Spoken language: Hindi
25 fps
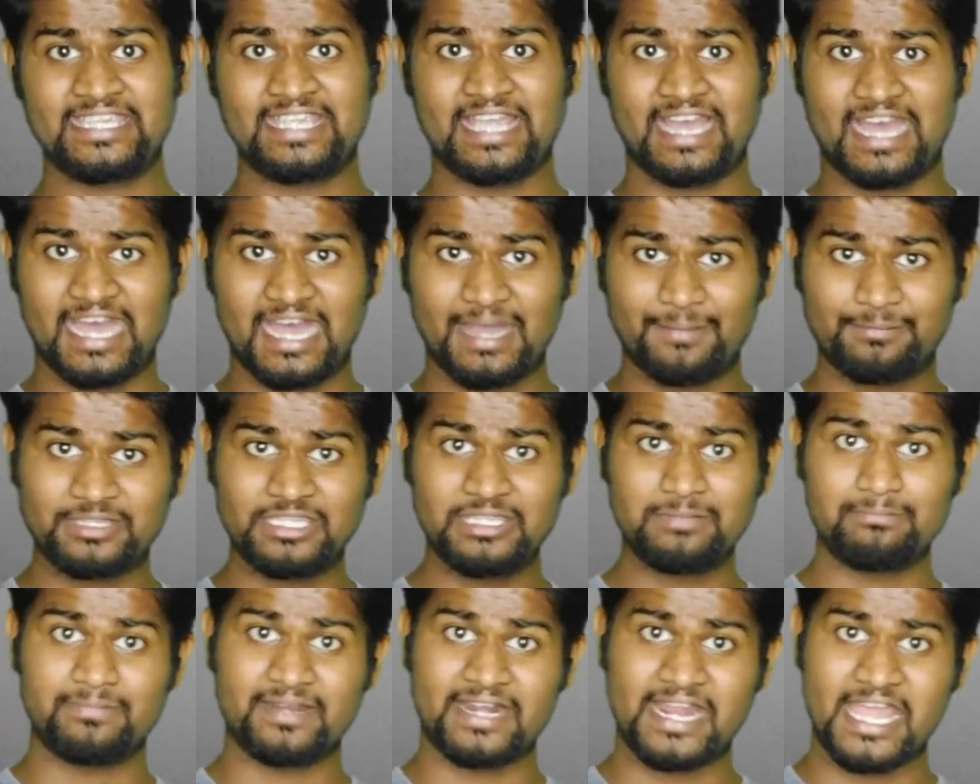कि
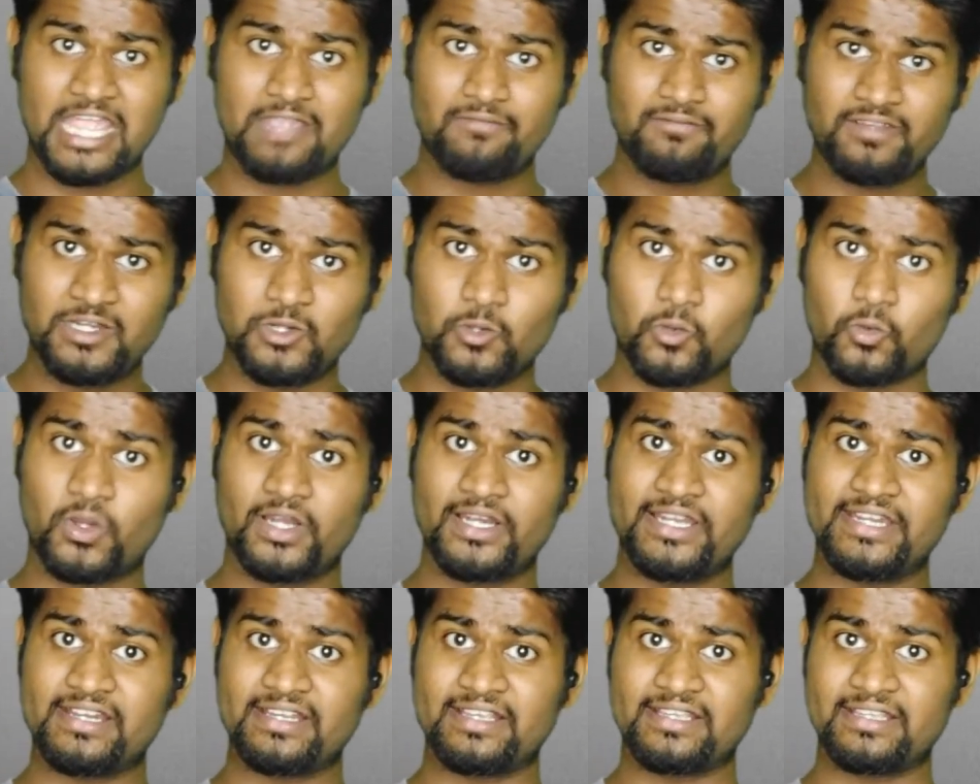आपकी बनाई हुई
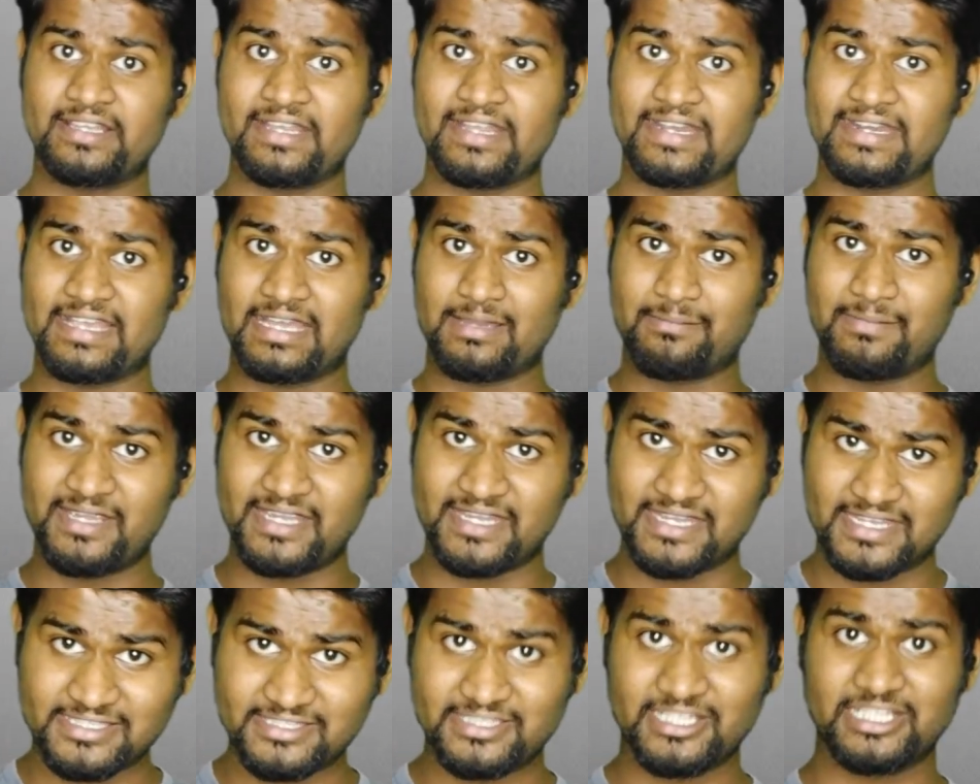लोकल एरिया
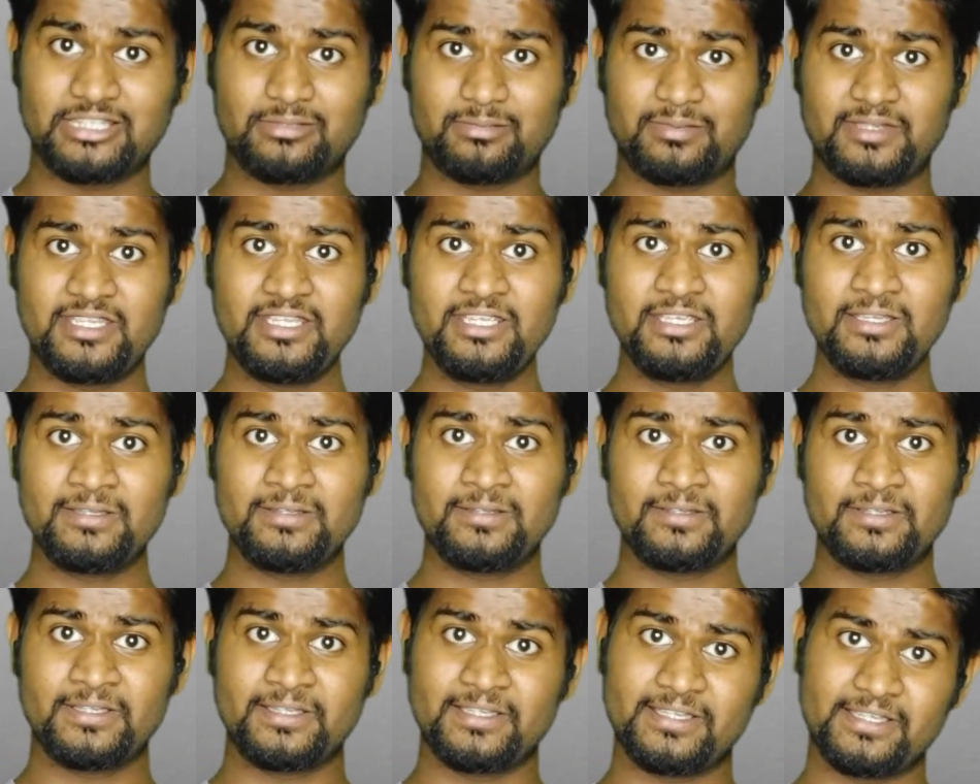में इज्जत भी
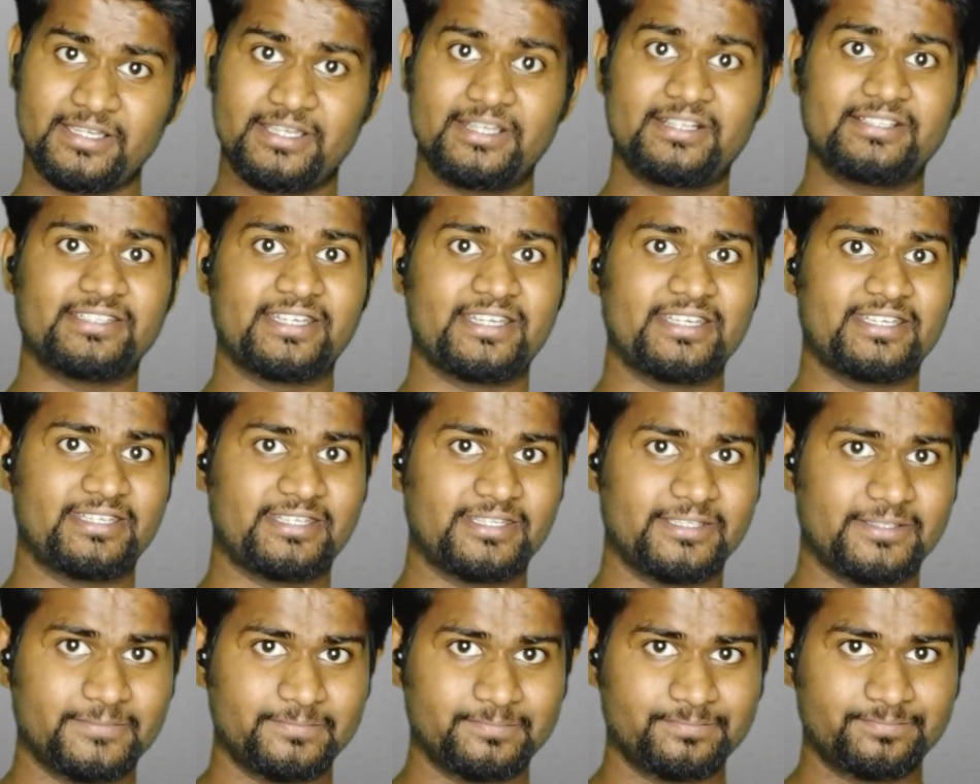गिर जाएगी